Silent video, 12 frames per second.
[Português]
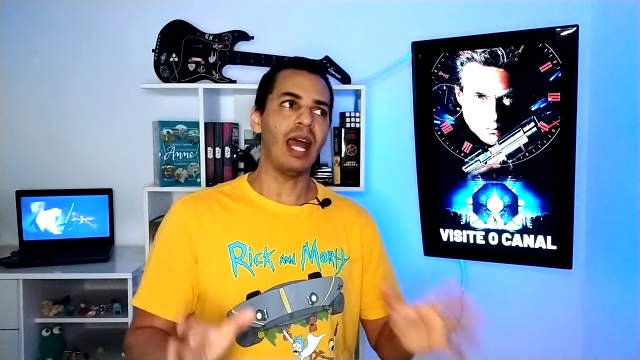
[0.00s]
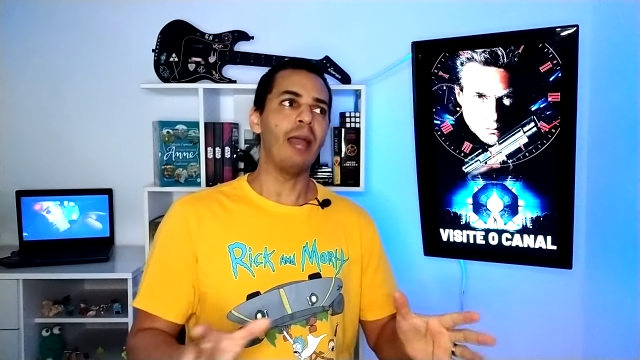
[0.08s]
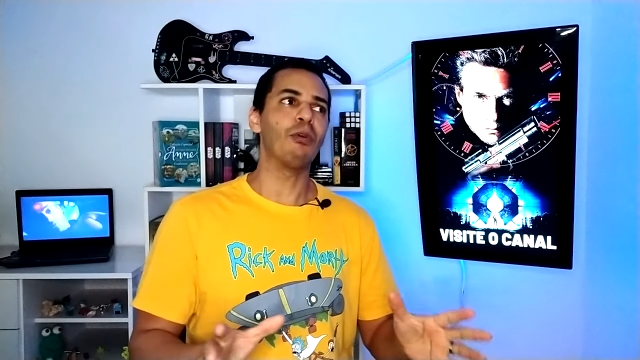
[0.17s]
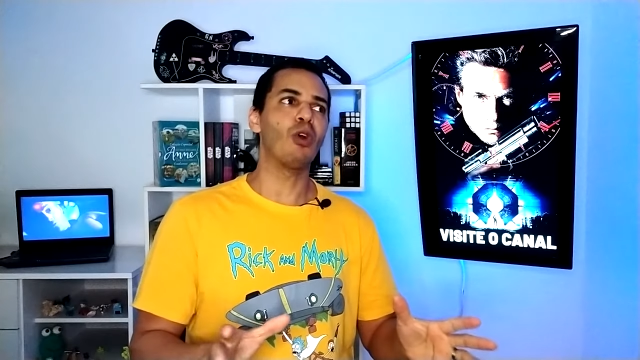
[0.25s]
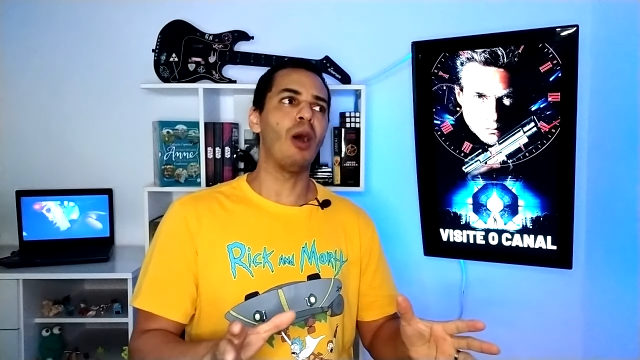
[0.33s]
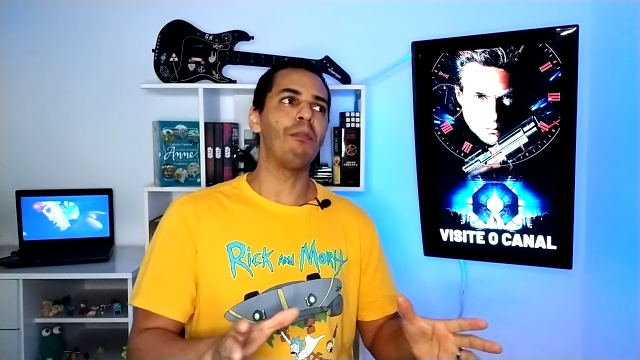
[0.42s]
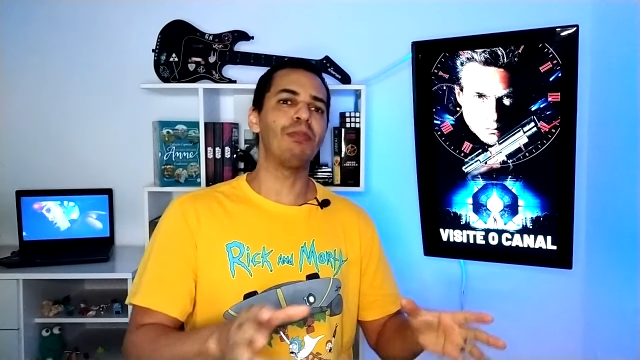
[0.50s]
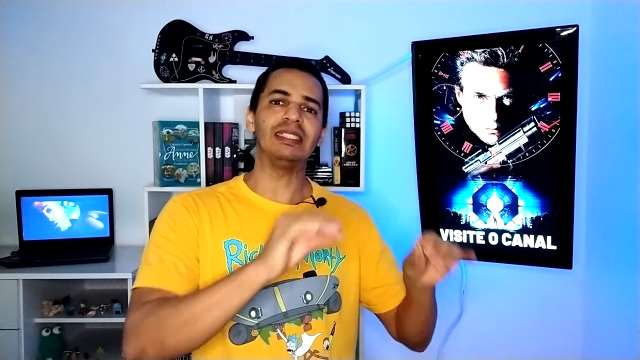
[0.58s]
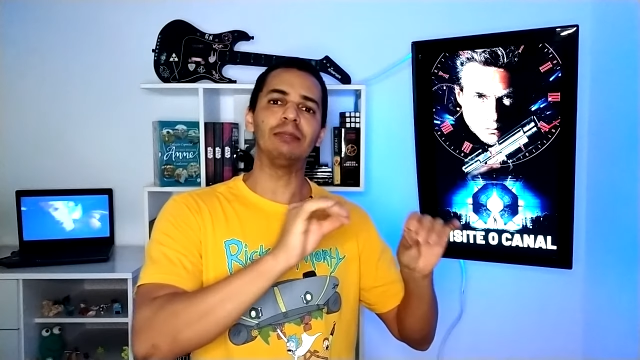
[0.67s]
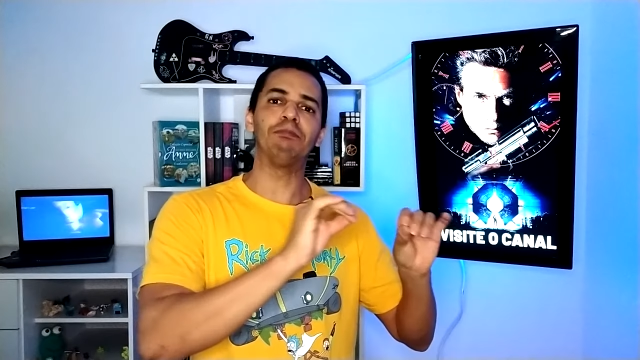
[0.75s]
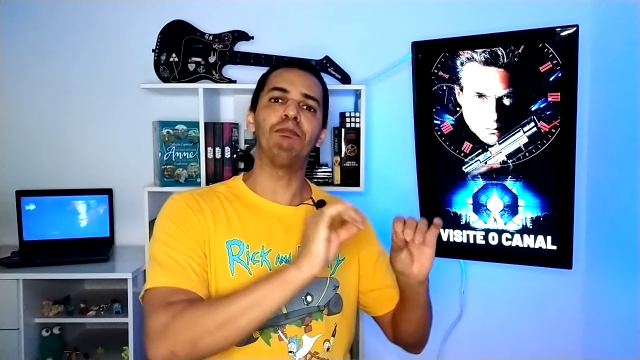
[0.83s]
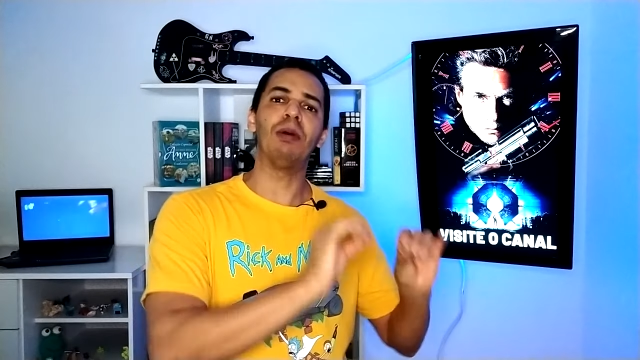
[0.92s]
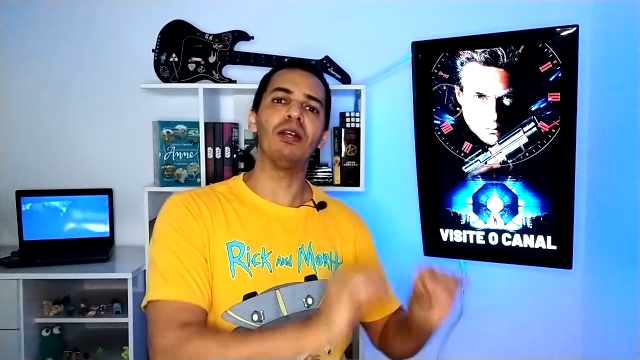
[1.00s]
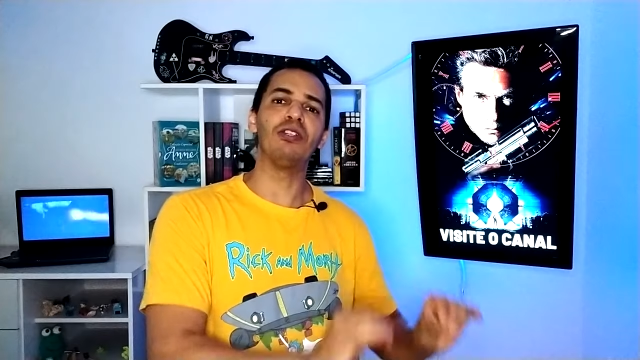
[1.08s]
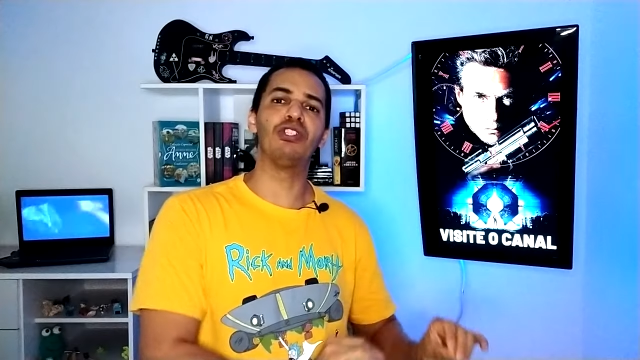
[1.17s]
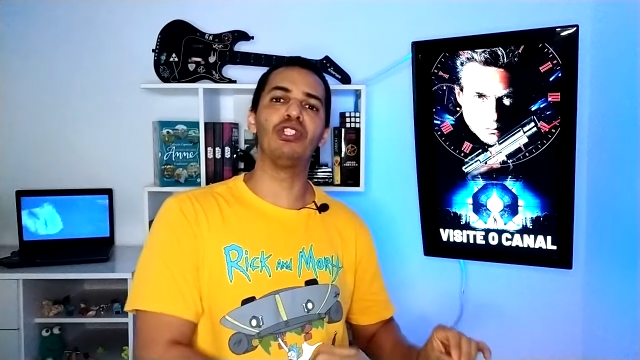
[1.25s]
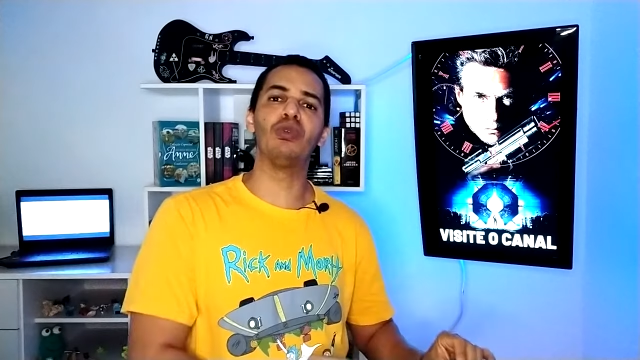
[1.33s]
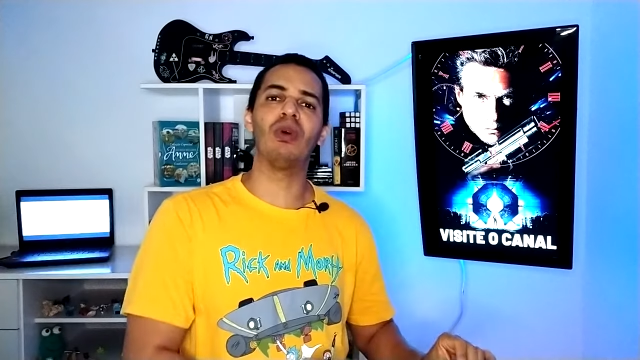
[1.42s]
Time Cop
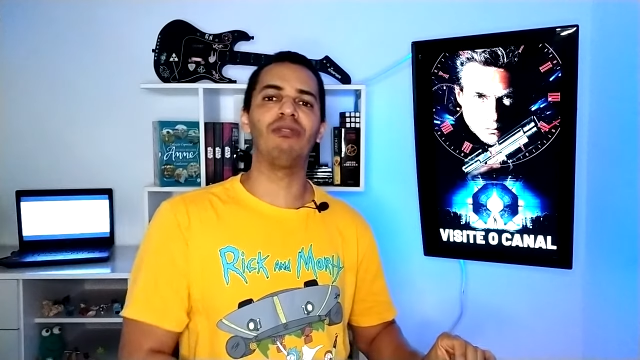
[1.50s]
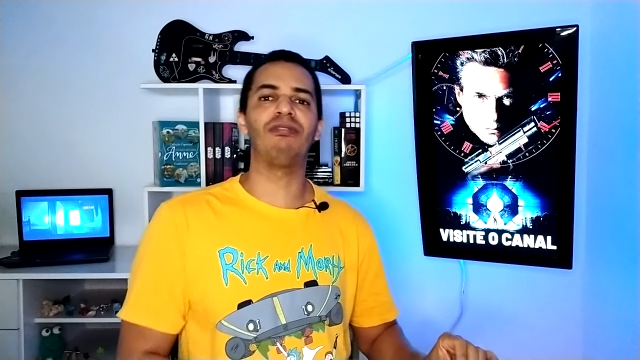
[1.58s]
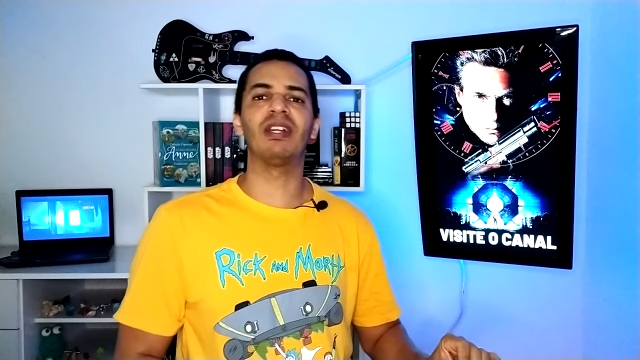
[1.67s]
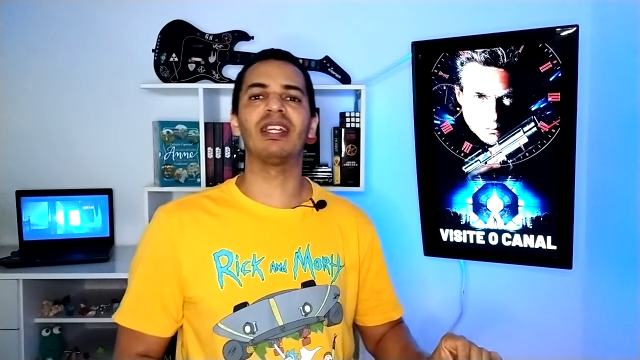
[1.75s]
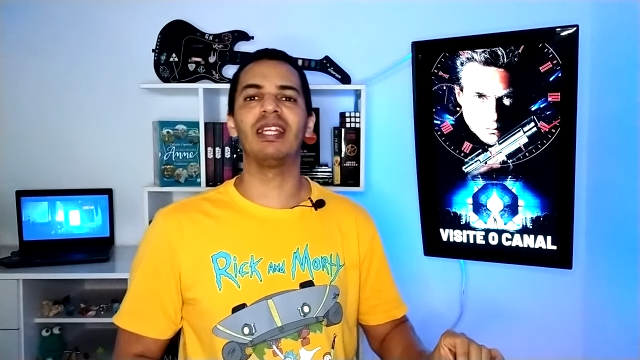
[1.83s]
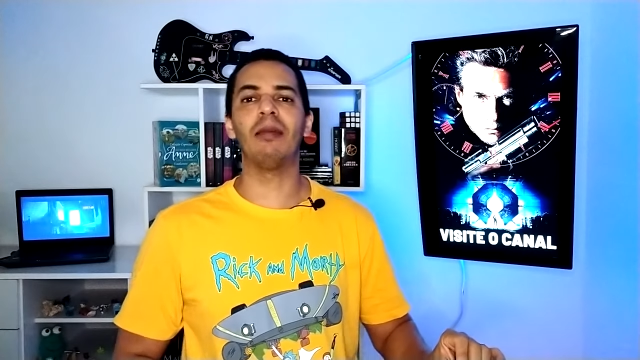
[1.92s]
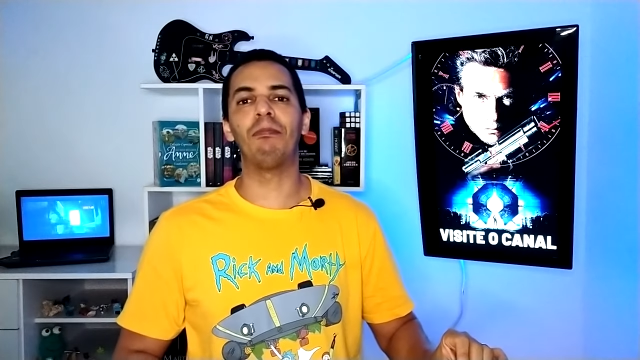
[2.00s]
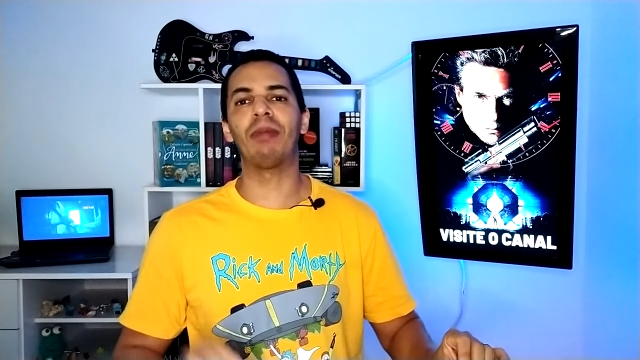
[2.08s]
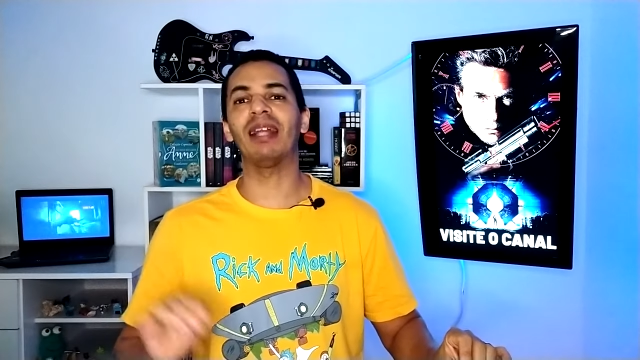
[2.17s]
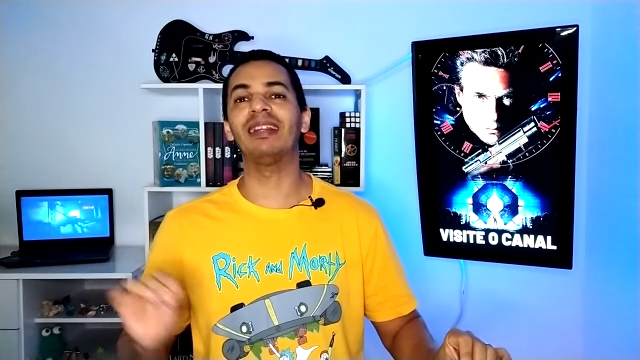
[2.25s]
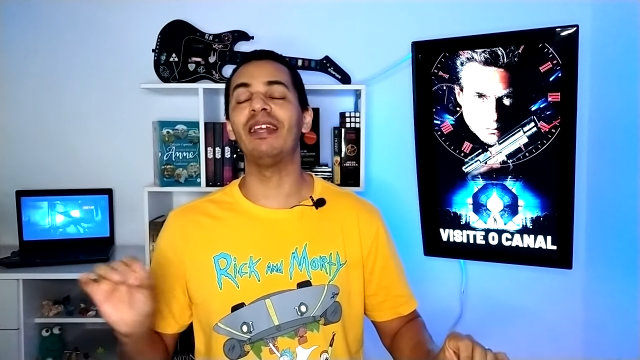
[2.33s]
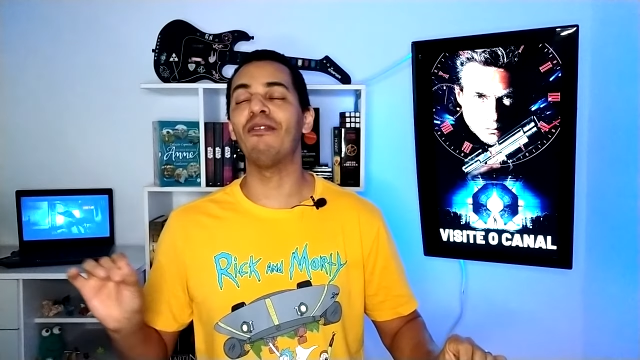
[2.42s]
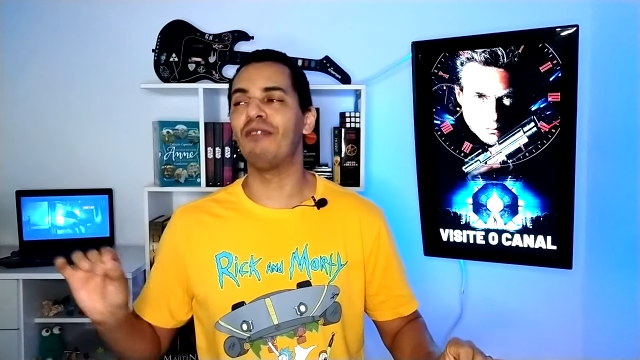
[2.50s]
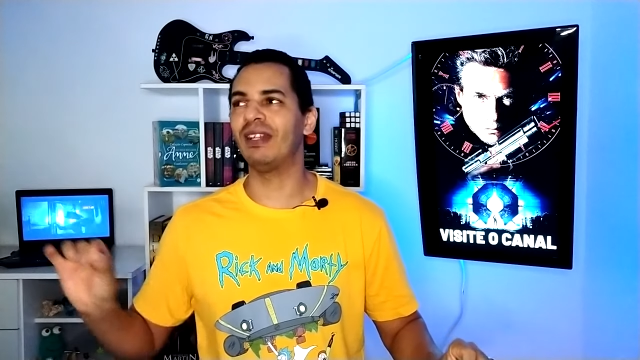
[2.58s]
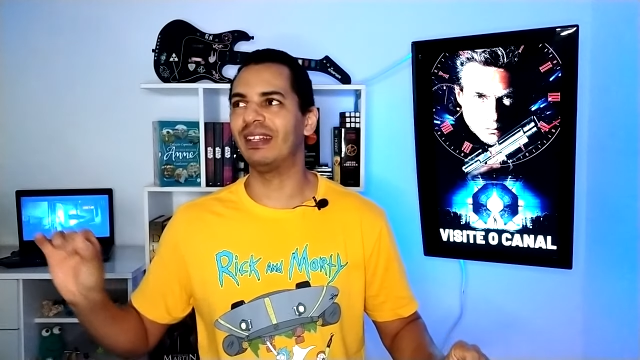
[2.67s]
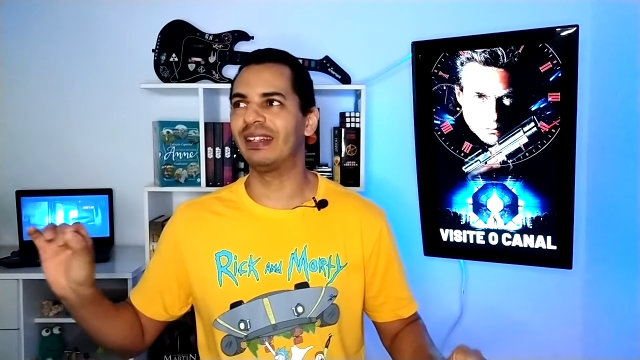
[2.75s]
expandiu a franquia para TV